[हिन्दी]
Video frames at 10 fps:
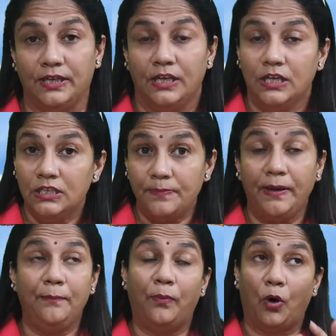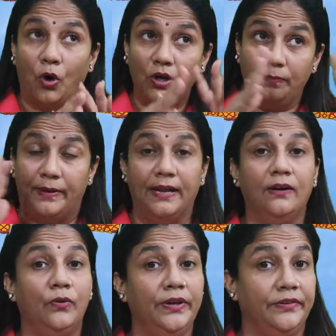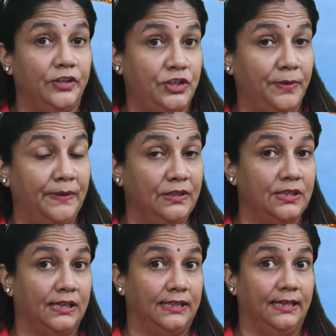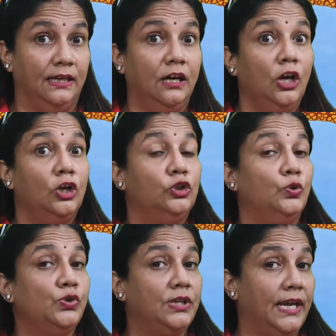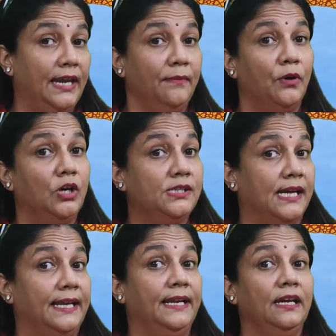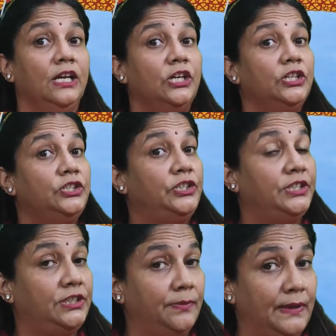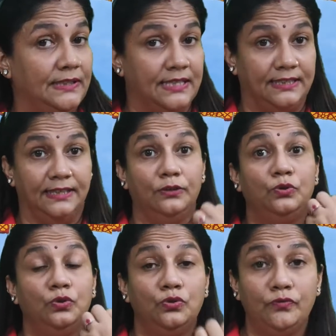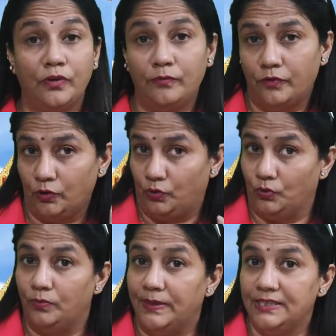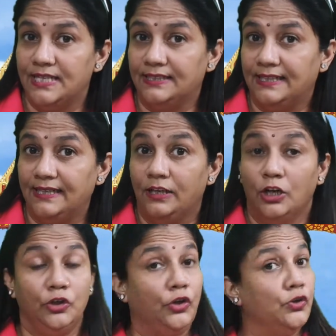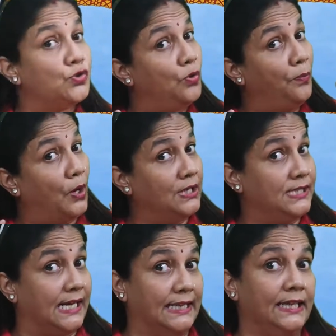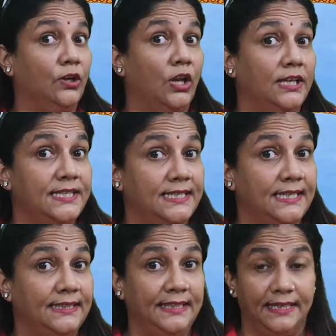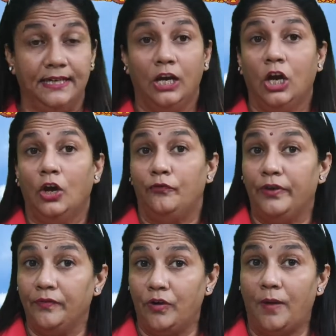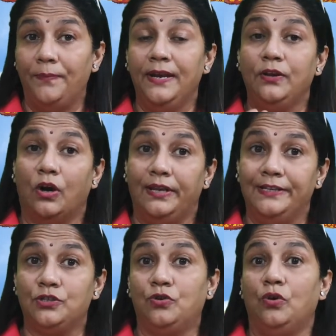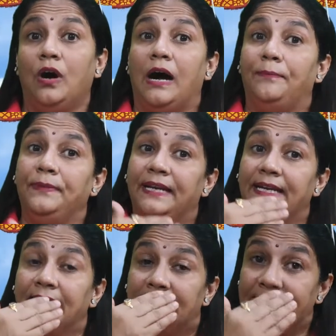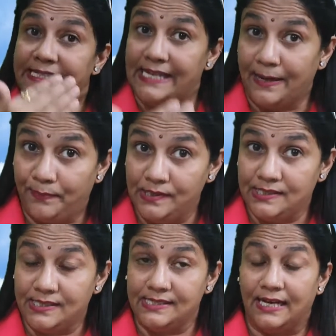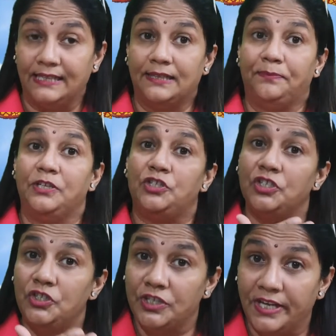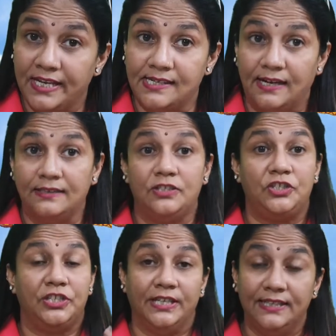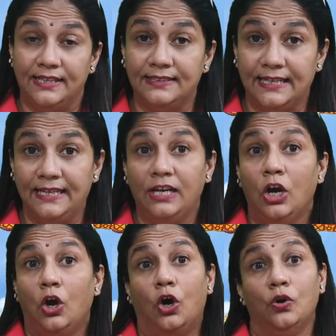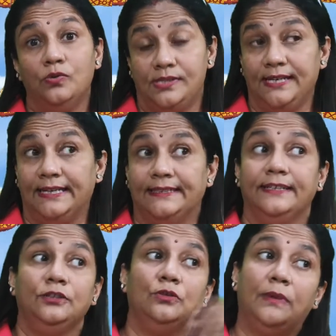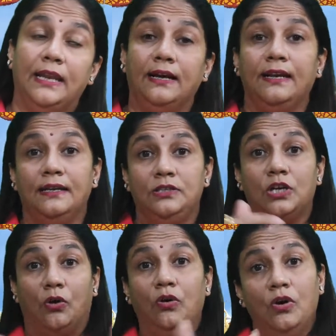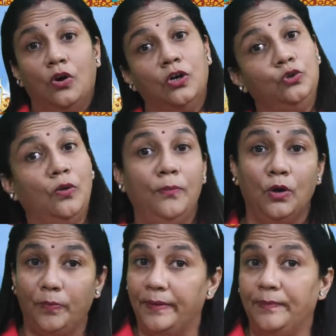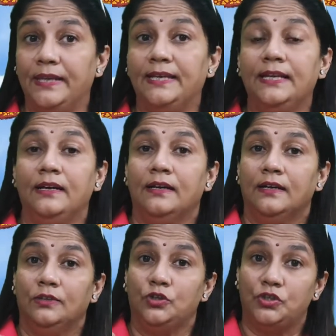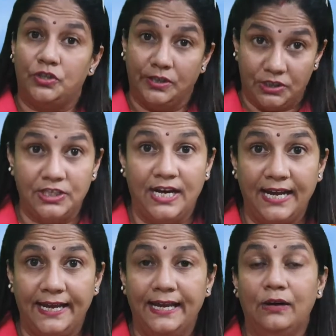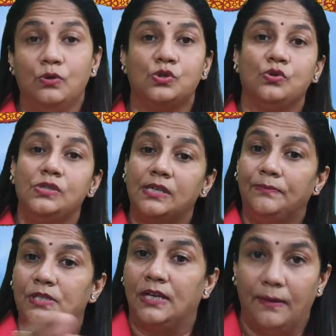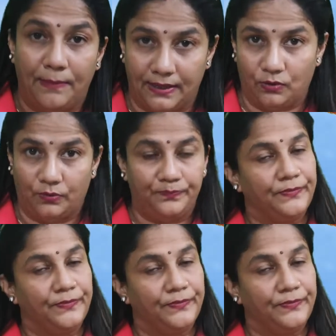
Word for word: हैं जब एक बहुत बड़ा कोई ऋषि बन जाता है ना तो उसके बहुत सारे शिष्य बन जाते हैं गुरु वो वो गुरु बन जाता है क्योंकि उसको बहुत ज्यादा नॉलेज आ जाती है फिर वो अपने नॉलेज को अपने डिसाइपल्स के साथ अपने शिष्य के साथ शेयर करता है और उनसे कहता है कि तुम अलग अलग जाओ और तुम लोग भी मेरी जो शिक्षा है उसको सब जगह बांटो